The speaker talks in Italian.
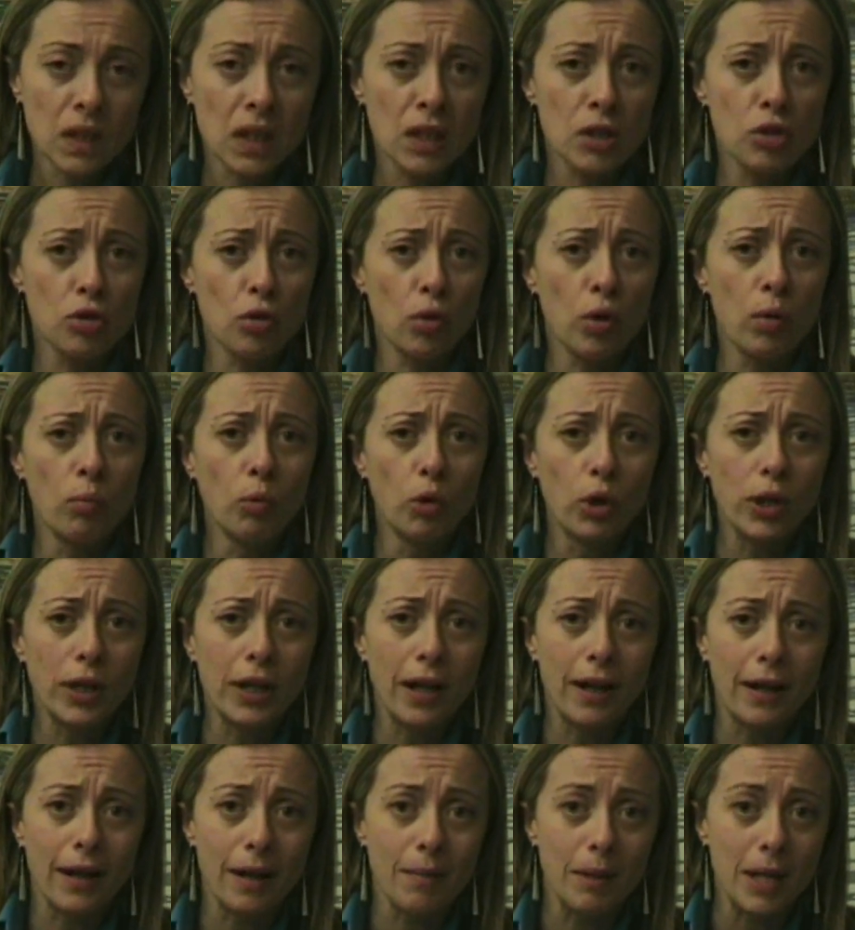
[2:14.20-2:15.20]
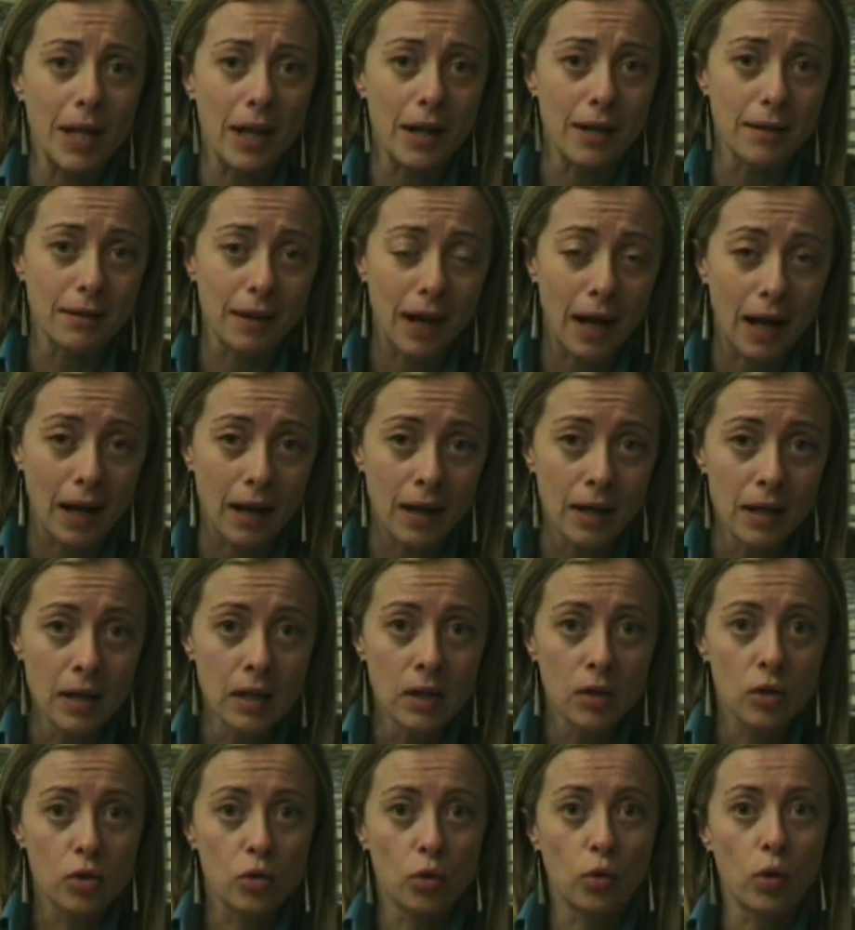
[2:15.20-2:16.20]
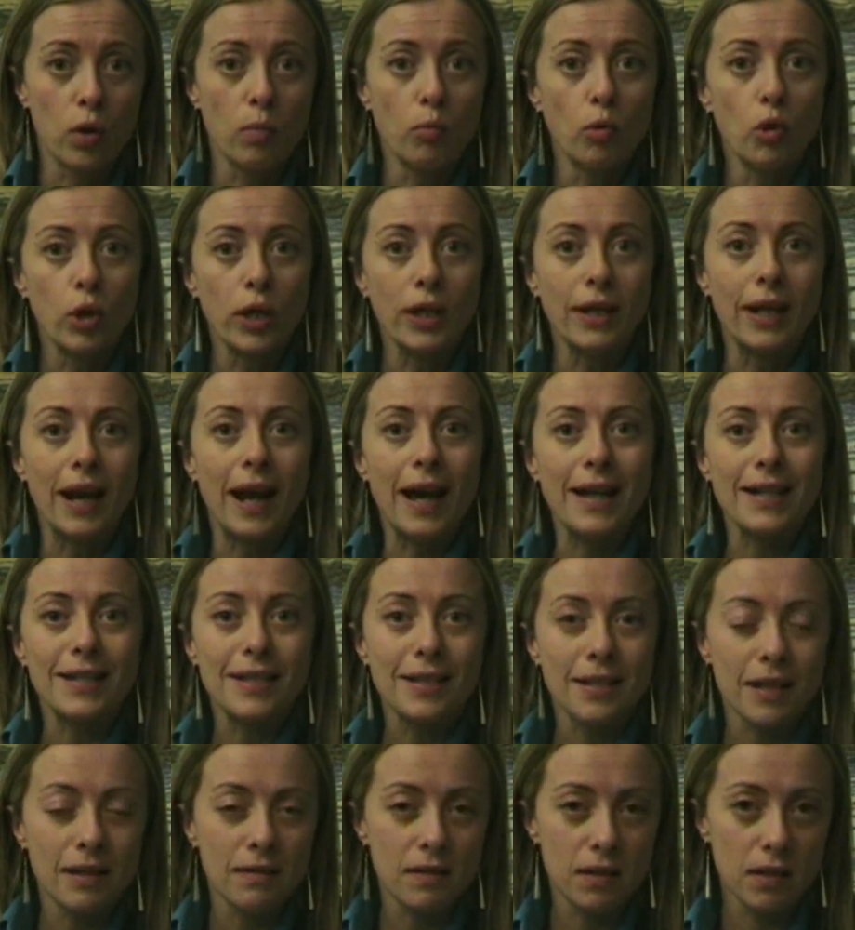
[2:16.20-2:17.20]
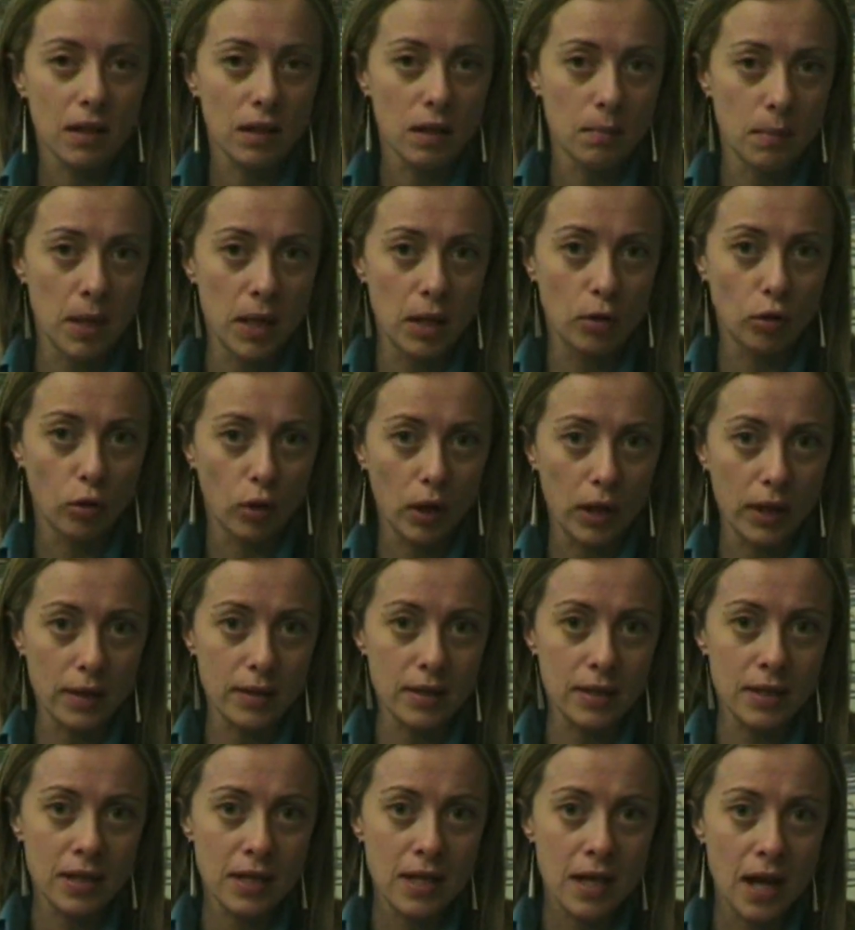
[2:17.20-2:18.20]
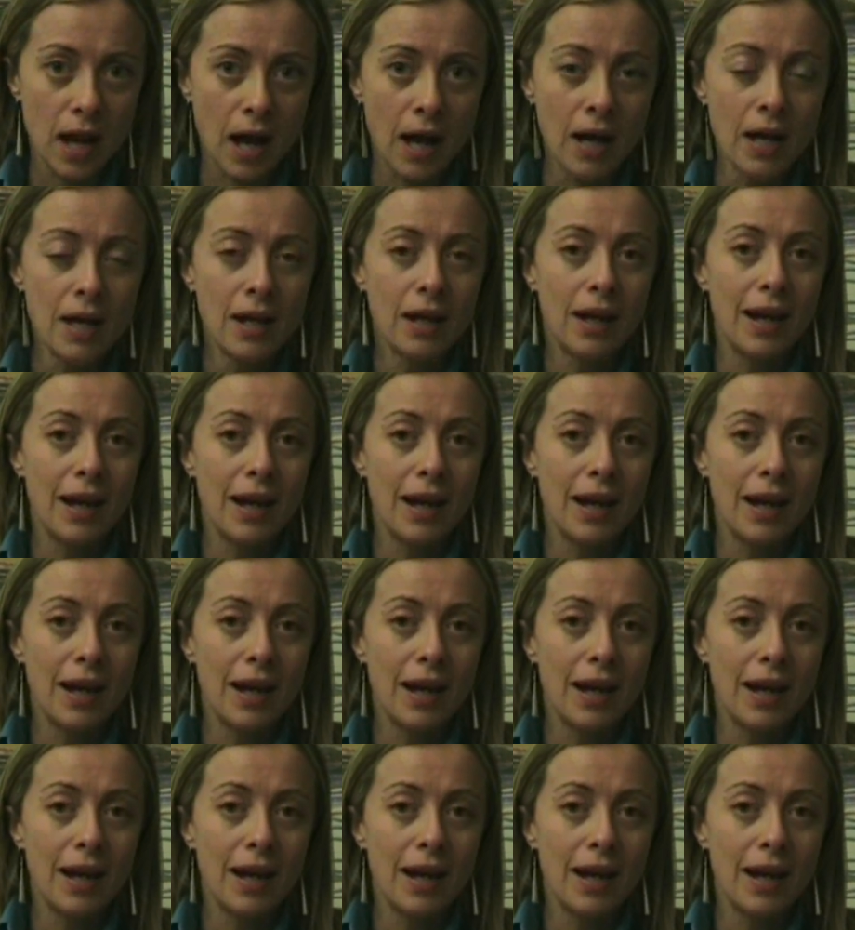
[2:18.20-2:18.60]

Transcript: sono i muri della criminalità, sono i muri dell'assenza di meritocrazia,